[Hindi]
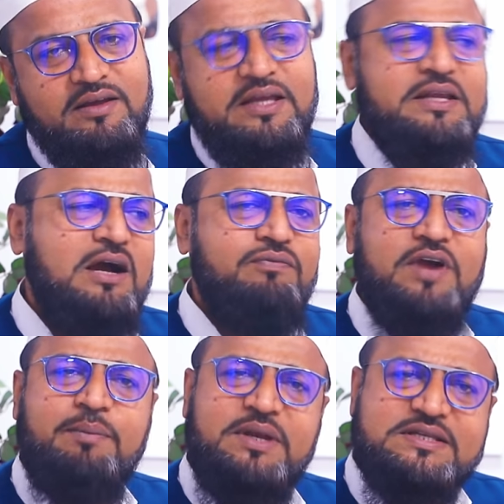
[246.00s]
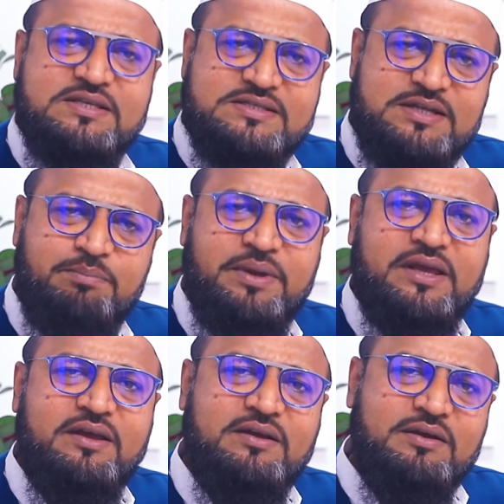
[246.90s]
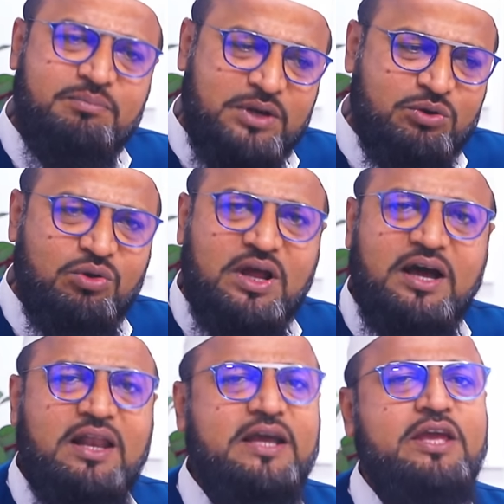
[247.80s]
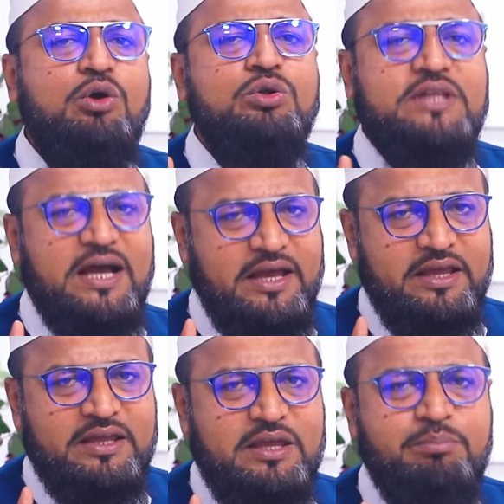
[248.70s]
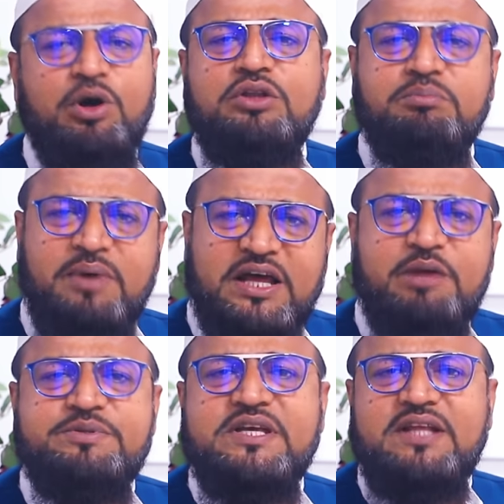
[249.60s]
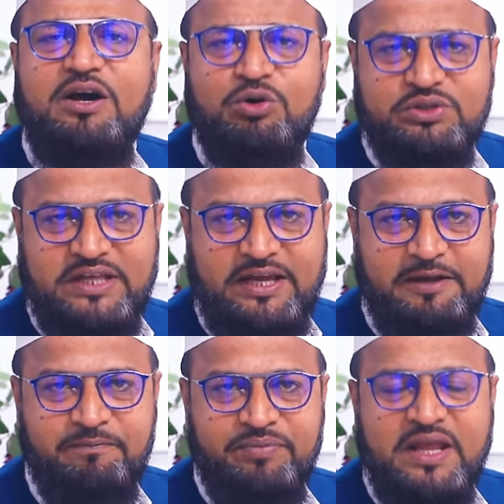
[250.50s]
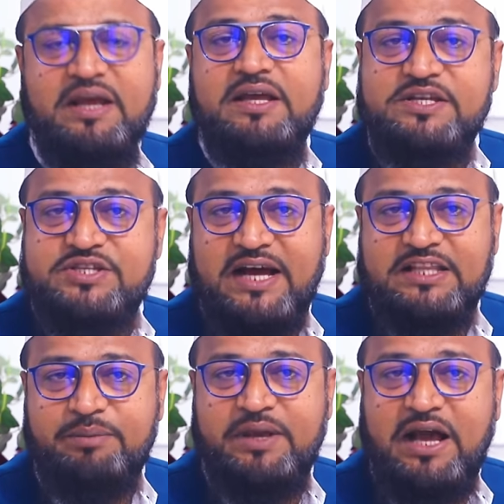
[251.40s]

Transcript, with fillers: इनका फैमिली सिस्टम भी बिल्कुल अलग ही होता है ये बहुत मगरब जदा होते हैं इस शादी में